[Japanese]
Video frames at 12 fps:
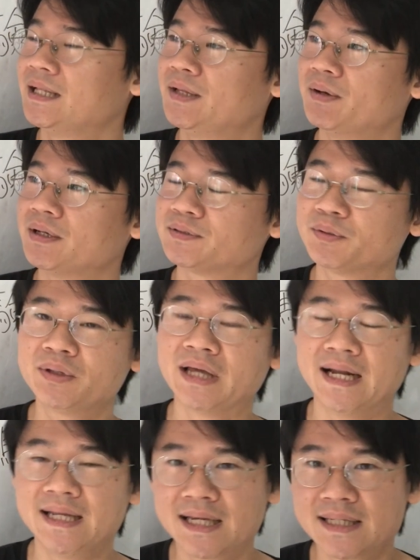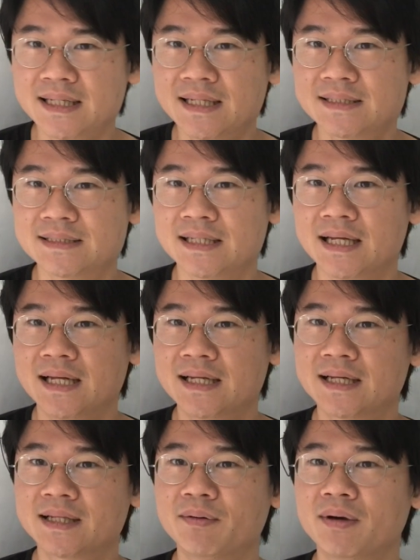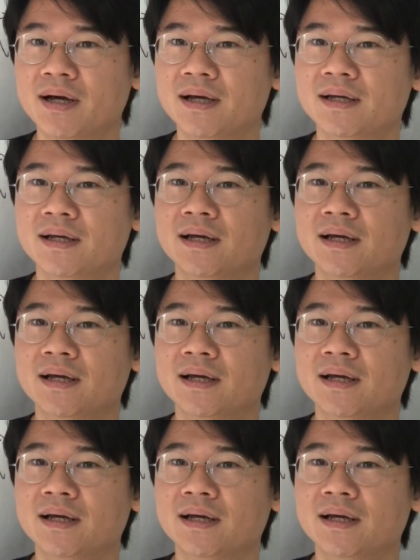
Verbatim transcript: では、そのやり方ですね、やり方は